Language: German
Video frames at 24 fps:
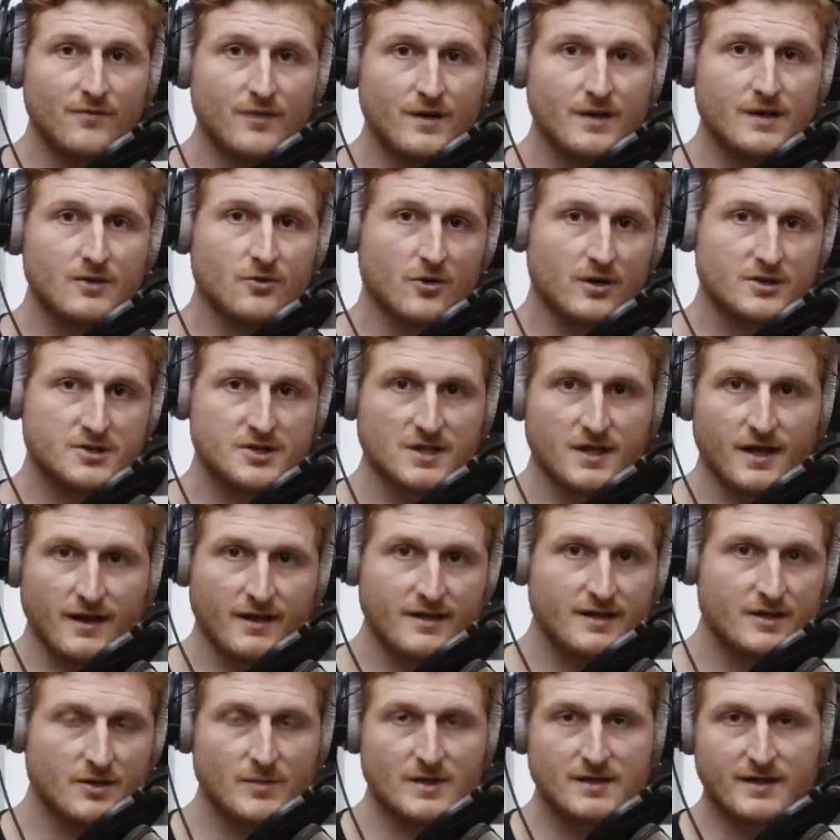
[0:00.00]
wie deutsche
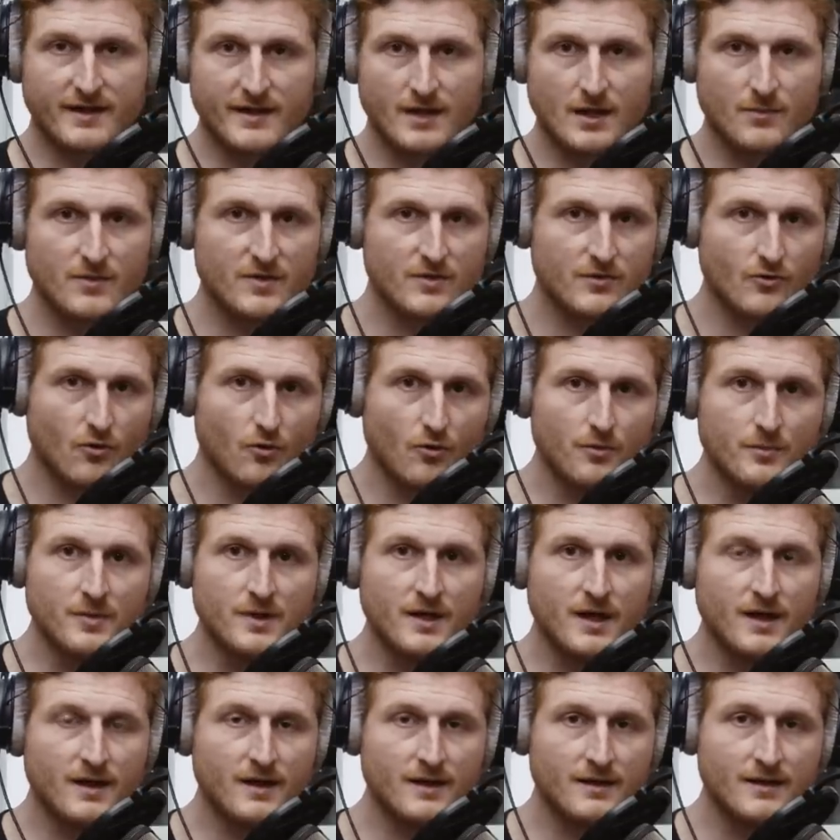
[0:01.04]
Gerichte mit Cannabis
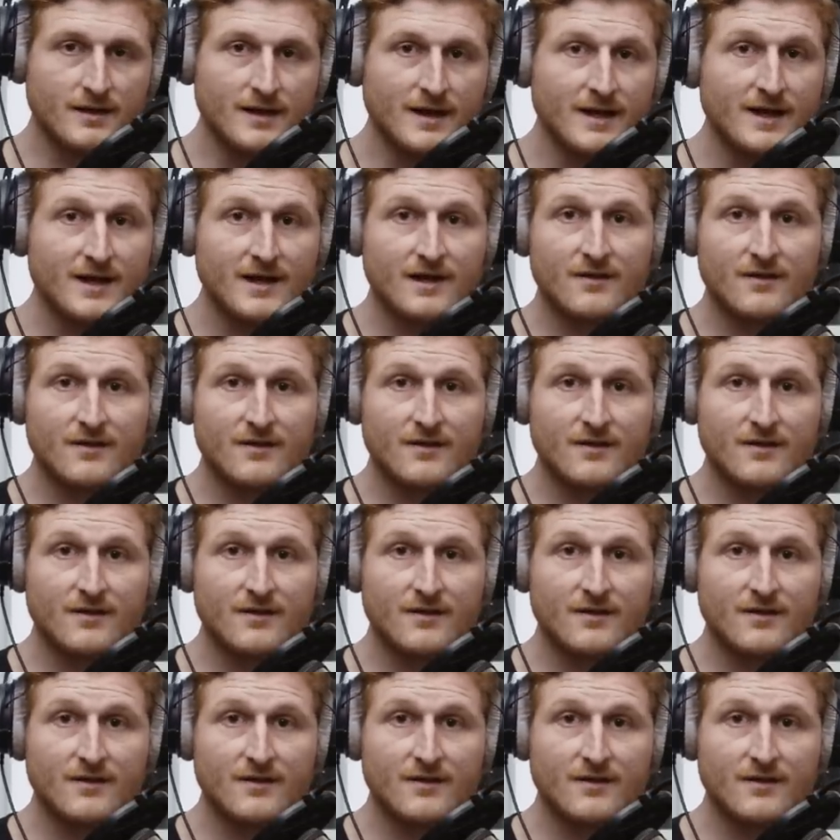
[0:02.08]
umgehen,